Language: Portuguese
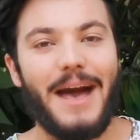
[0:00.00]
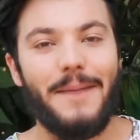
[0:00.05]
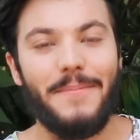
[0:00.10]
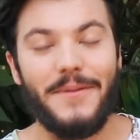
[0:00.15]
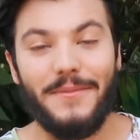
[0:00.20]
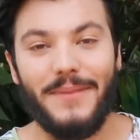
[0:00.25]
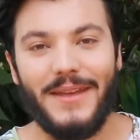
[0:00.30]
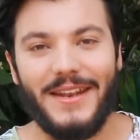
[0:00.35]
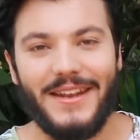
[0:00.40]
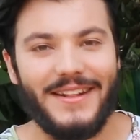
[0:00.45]
A
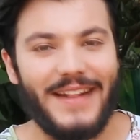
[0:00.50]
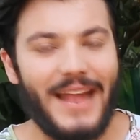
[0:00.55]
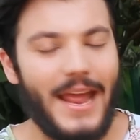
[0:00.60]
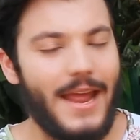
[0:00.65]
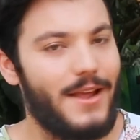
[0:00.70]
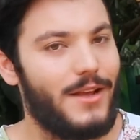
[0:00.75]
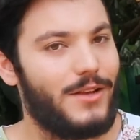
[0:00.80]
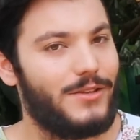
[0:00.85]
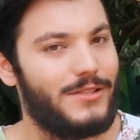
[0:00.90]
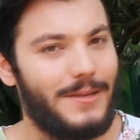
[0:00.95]
primeira
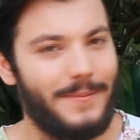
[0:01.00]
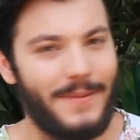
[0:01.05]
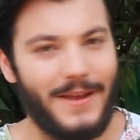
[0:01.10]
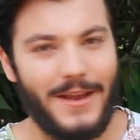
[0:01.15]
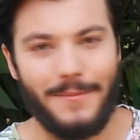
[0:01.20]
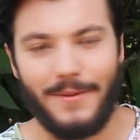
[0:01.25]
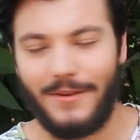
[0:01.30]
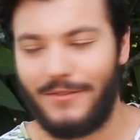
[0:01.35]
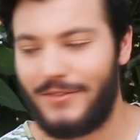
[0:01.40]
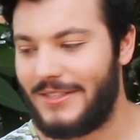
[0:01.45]
ideia que eu
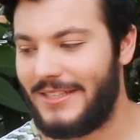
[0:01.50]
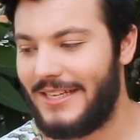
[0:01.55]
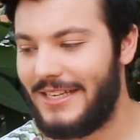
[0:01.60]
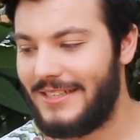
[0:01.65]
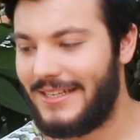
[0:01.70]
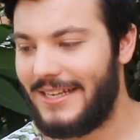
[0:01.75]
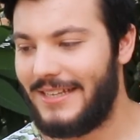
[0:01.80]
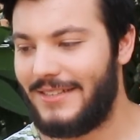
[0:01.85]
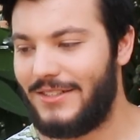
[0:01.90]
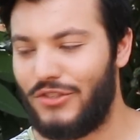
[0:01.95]
separei para
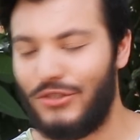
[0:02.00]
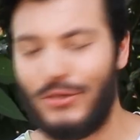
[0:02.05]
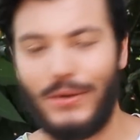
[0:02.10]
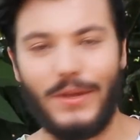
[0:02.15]
vocês é esse